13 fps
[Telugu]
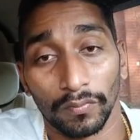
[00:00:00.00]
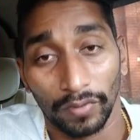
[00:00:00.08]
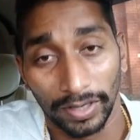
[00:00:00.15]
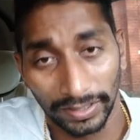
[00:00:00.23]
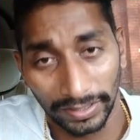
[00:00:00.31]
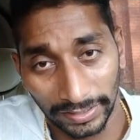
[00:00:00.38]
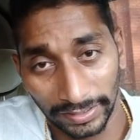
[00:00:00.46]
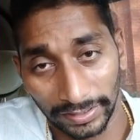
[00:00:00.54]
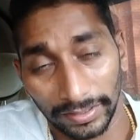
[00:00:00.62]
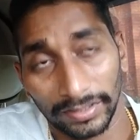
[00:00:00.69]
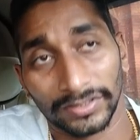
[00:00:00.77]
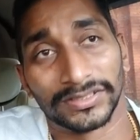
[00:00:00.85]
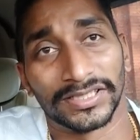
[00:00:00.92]
వాళ్ళని
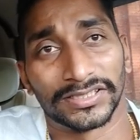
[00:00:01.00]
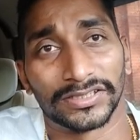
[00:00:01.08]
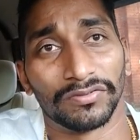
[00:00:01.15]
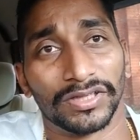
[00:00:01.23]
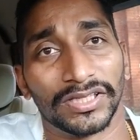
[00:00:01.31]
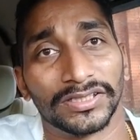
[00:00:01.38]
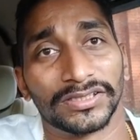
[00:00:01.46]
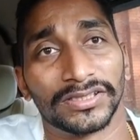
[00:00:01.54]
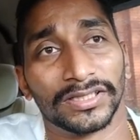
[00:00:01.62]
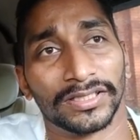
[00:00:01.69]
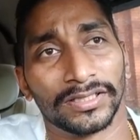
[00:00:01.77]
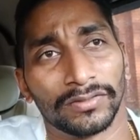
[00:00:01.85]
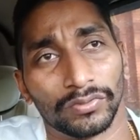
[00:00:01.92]
శిక్ష
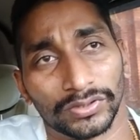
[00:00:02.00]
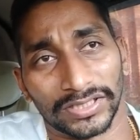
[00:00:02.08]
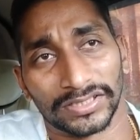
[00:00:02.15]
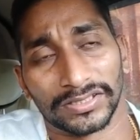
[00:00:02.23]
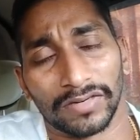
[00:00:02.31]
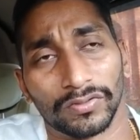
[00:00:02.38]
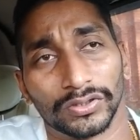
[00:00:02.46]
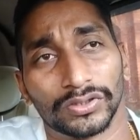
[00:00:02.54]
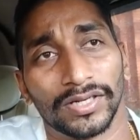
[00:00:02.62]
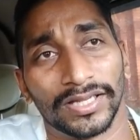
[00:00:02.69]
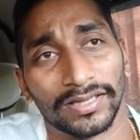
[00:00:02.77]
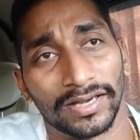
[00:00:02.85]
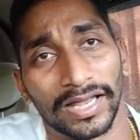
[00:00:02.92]
విధించింది శిక్ష అవ్వచ్చు
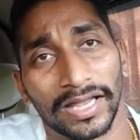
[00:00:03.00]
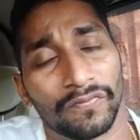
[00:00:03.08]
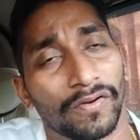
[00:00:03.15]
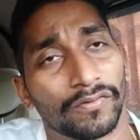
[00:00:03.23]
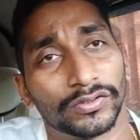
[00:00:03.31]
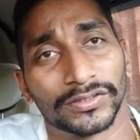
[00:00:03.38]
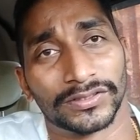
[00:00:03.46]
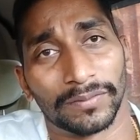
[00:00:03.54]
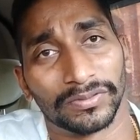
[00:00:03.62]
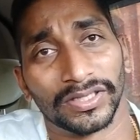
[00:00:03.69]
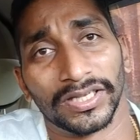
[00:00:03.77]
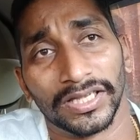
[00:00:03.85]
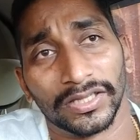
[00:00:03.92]
లేదా లైఫ్ అవ్వచ్చు
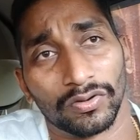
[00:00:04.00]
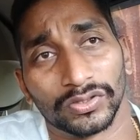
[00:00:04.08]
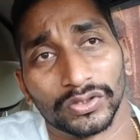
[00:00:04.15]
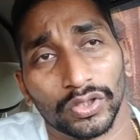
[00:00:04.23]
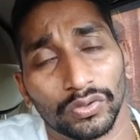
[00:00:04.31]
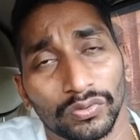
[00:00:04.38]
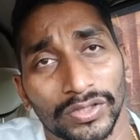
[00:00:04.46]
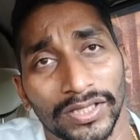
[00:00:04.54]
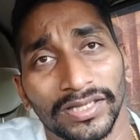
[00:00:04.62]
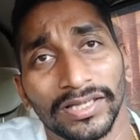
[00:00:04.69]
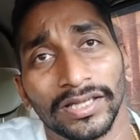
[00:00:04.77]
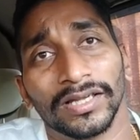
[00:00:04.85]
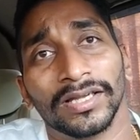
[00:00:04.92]
సంథింగ్ ఏదో ఒకటి జరుగుతుంది